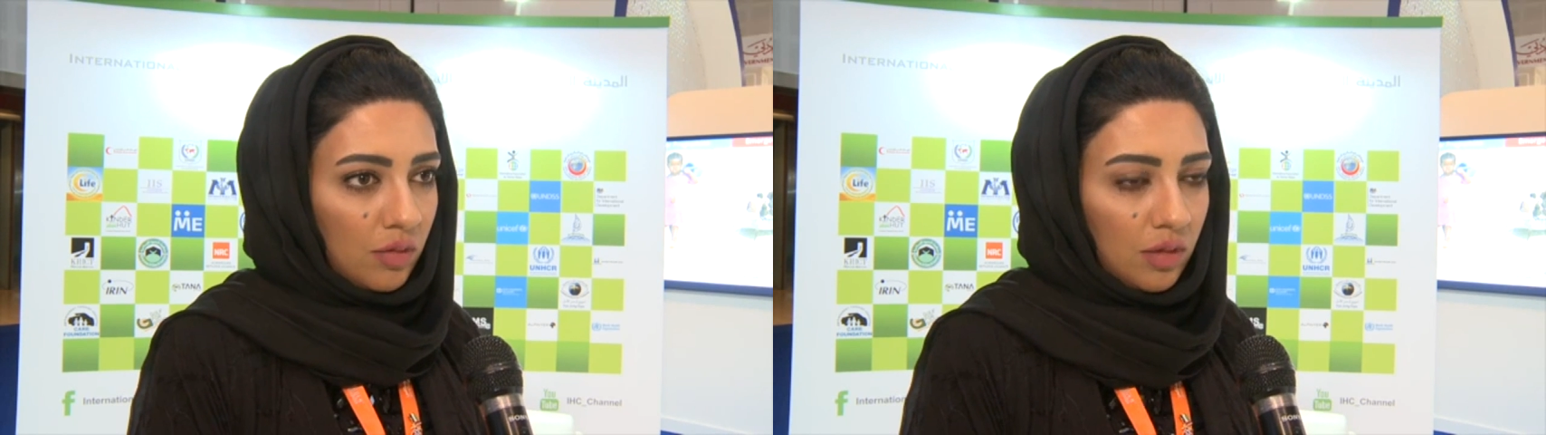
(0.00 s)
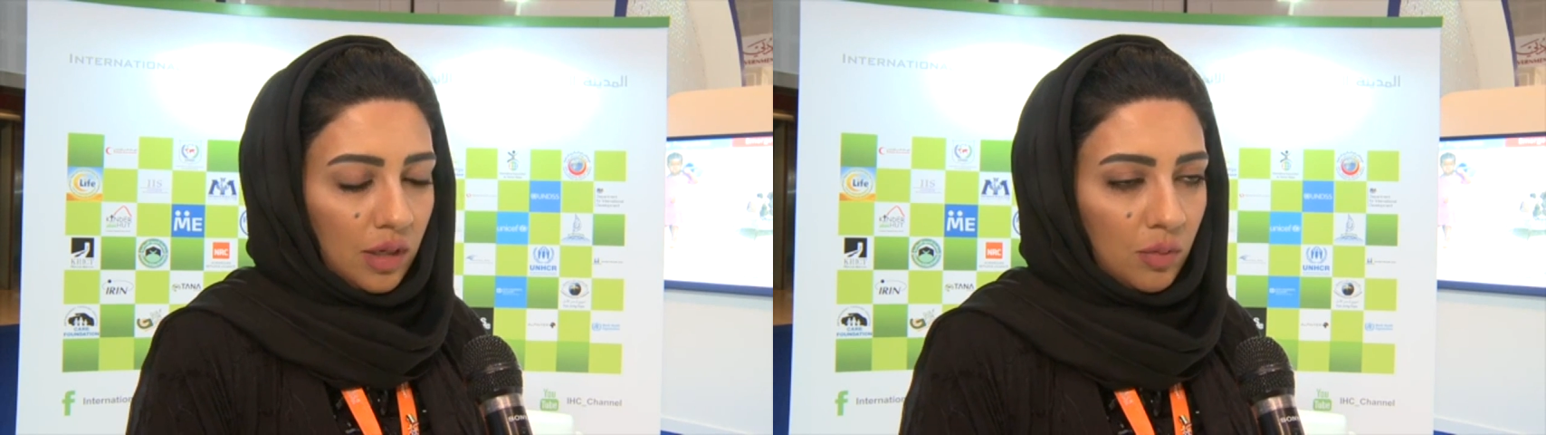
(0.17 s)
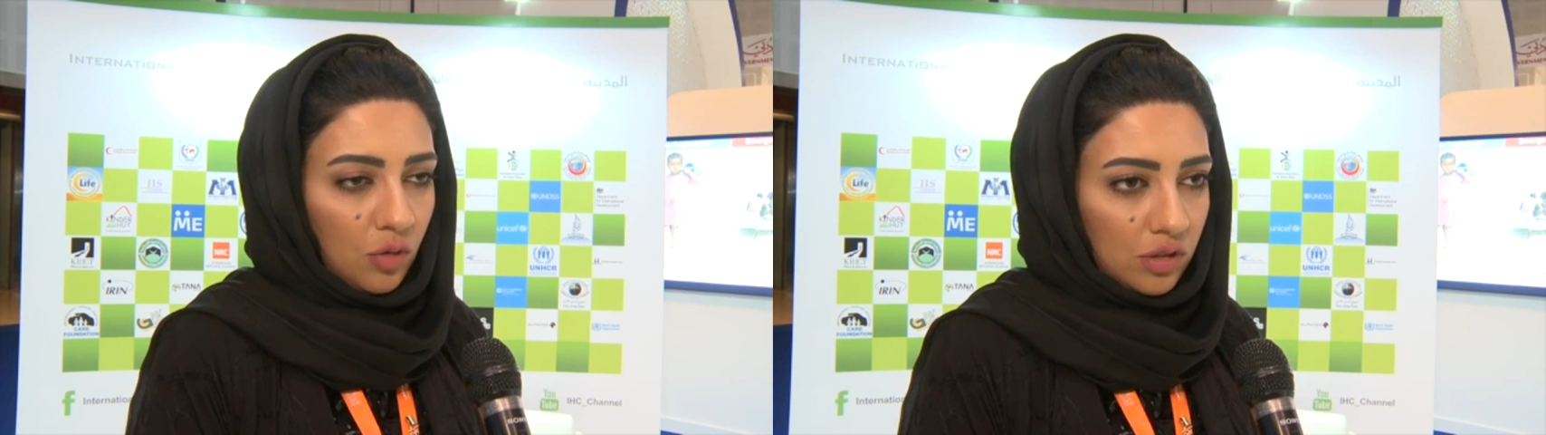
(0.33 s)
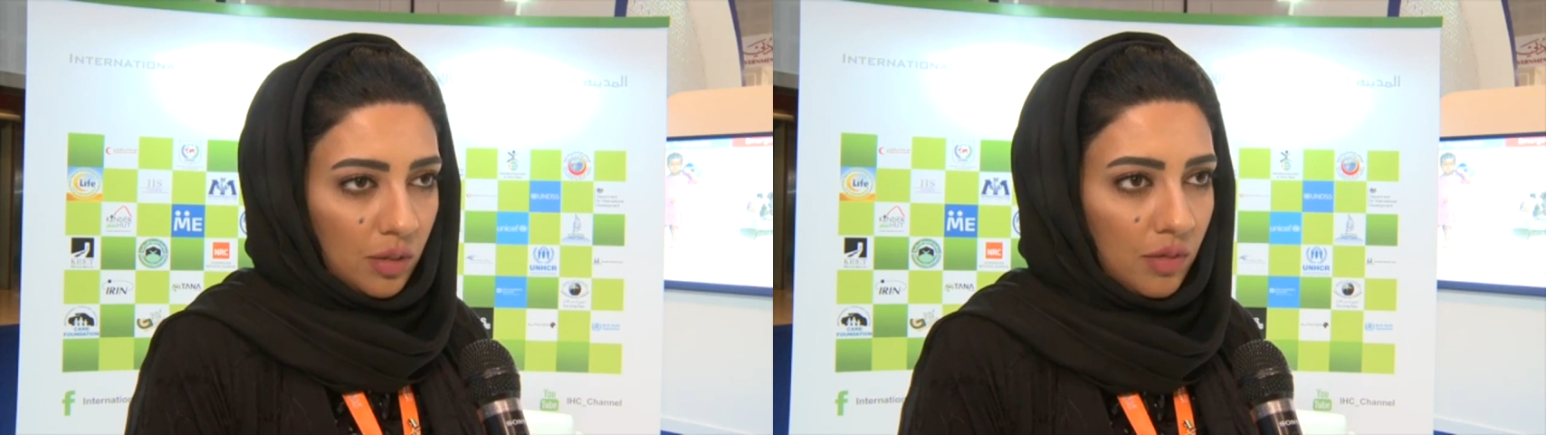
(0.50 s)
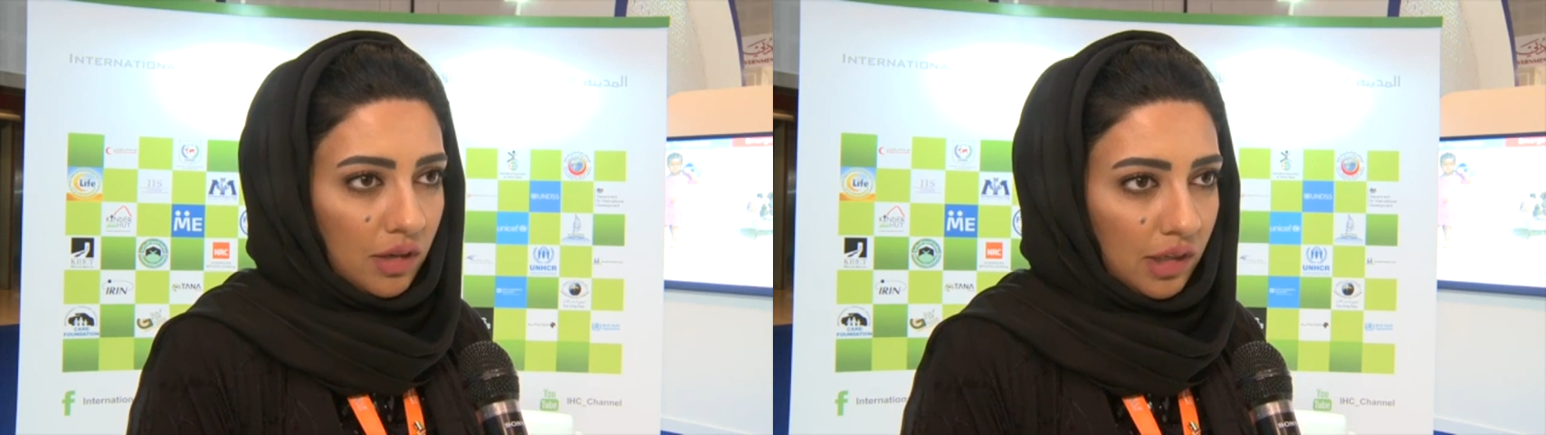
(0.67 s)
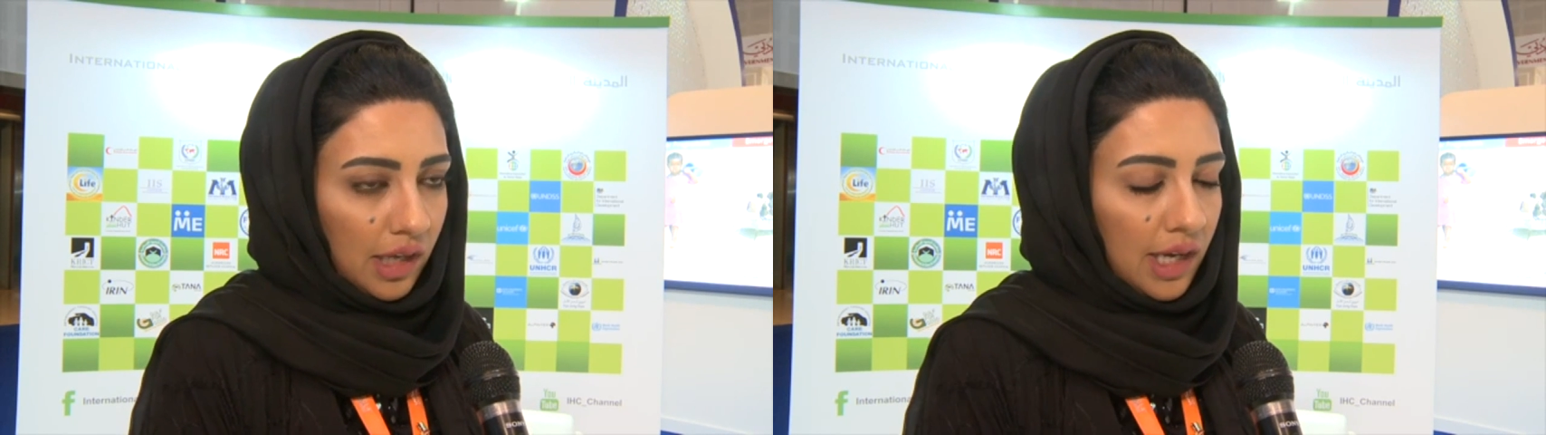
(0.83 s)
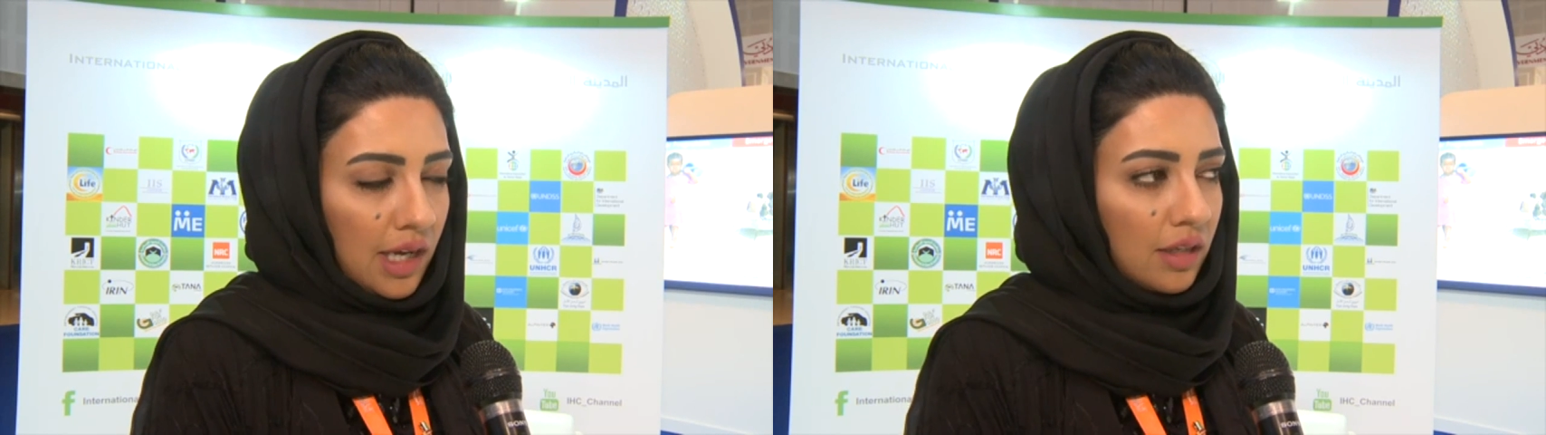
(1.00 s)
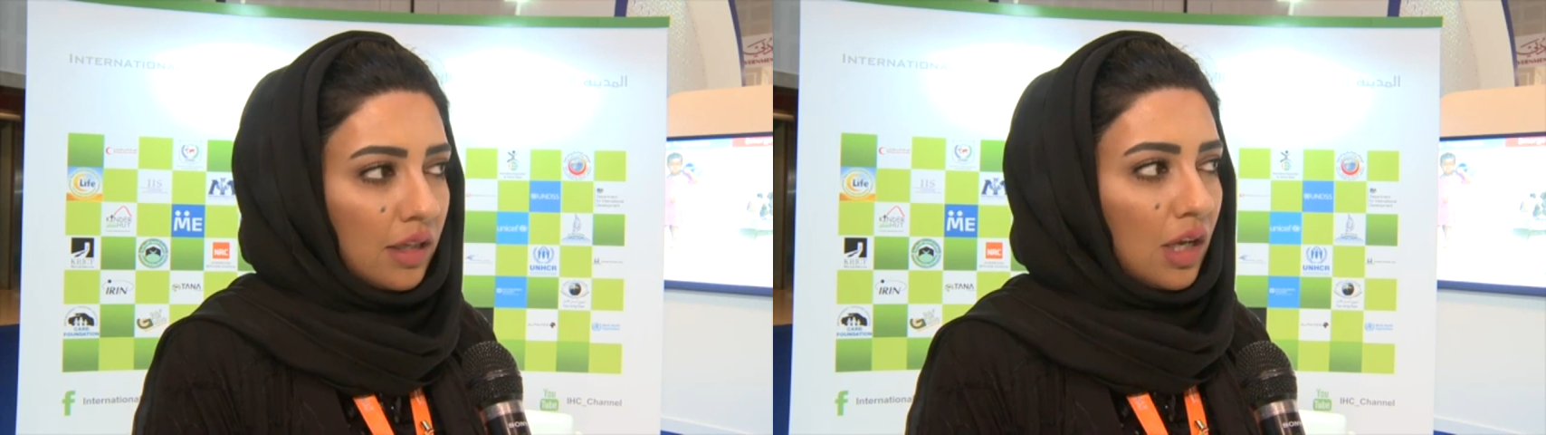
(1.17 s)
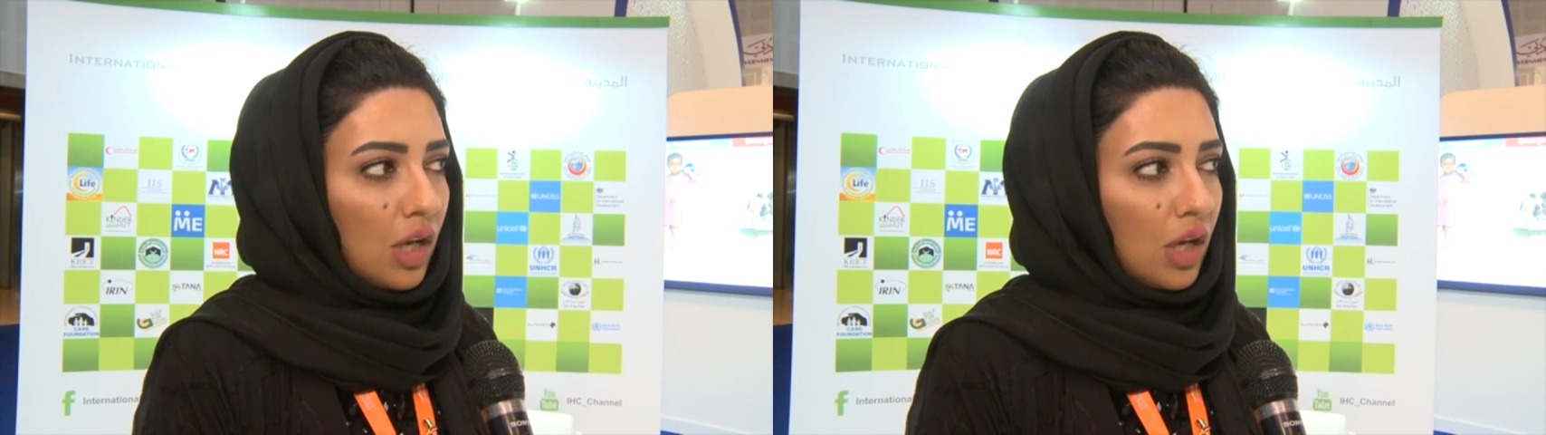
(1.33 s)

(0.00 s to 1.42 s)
لمؤتمر ديهاد الاتحاد